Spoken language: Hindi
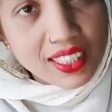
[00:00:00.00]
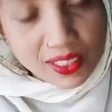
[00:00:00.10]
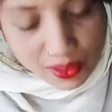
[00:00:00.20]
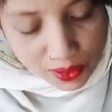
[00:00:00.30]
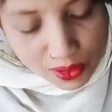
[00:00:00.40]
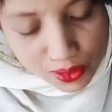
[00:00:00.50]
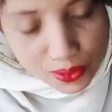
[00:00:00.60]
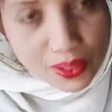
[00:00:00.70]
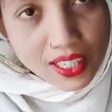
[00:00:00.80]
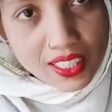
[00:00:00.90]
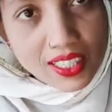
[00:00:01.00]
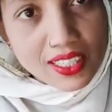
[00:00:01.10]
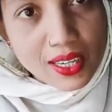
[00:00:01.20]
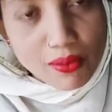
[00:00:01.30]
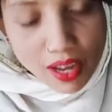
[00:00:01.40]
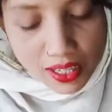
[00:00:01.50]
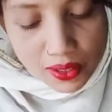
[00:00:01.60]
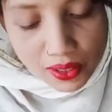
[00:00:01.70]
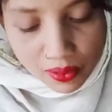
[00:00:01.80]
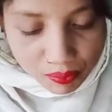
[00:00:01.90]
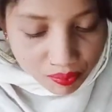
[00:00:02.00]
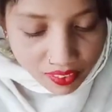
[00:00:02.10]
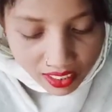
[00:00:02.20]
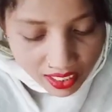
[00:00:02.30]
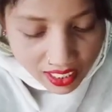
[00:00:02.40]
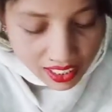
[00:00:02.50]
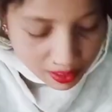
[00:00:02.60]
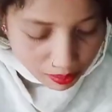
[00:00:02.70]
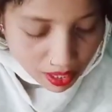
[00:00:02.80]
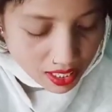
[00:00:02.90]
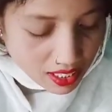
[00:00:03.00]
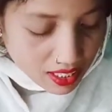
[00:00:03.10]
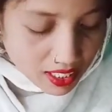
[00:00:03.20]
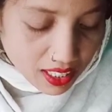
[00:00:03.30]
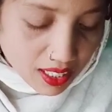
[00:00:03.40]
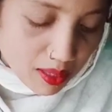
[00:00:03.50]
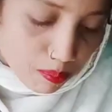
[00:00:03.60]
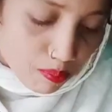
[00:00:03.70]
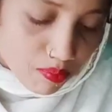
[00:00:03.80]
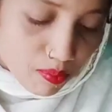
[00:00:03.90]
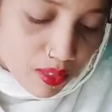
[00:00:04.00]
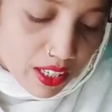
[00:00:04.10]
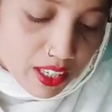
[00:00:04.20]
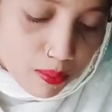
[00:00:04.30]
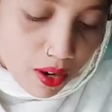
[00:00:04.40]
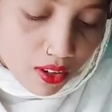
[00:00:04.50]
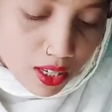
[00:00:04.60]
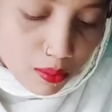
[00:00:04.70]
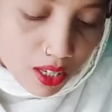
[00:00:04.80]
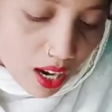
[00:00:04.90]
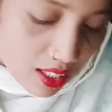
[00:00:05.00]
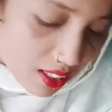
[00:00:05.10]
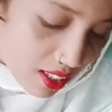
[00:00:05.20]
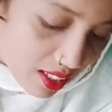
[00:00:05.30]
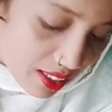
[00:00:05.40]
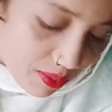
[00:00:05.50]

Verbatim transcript: तो शुरू करथन संगवारी हो पहली मिर्ची पाउडर मिला थन